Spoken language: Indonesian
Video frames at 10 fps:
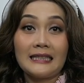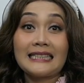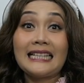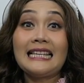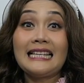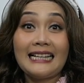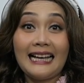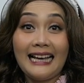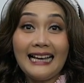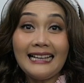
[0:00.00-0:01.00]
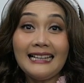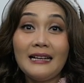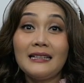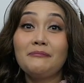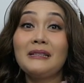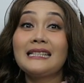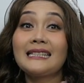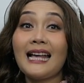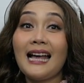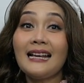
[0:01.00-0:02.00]
sehingga
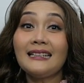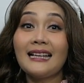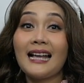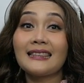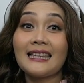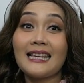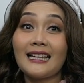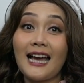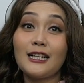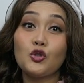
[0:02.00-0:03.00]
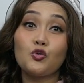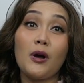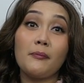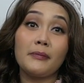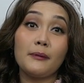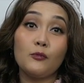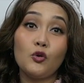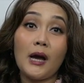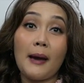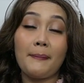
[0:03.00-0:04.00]
bisa gantikan
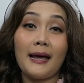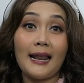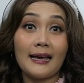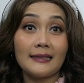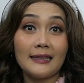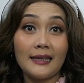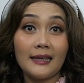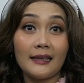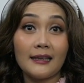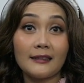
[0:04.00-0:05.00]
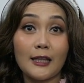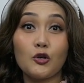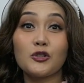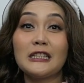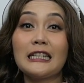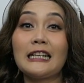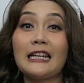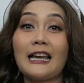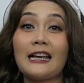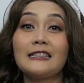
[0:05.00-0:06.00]
suamimu apalagi tahu
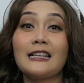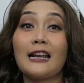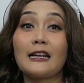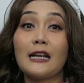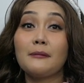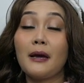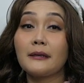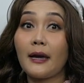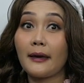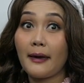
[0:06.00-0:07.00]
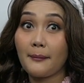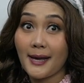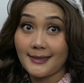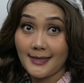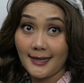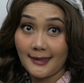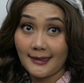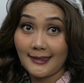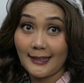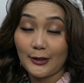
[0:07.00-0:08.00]
sendiri kan jalanan banyak yang macet
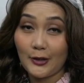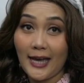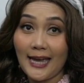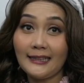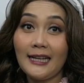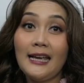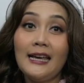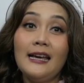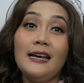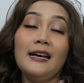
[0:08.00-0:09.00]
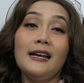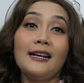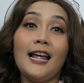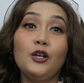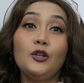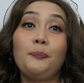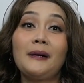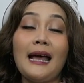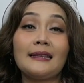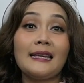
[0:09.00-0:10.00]
gitu kan lalu
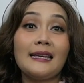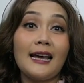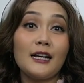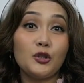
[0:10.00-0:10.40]
perhatikan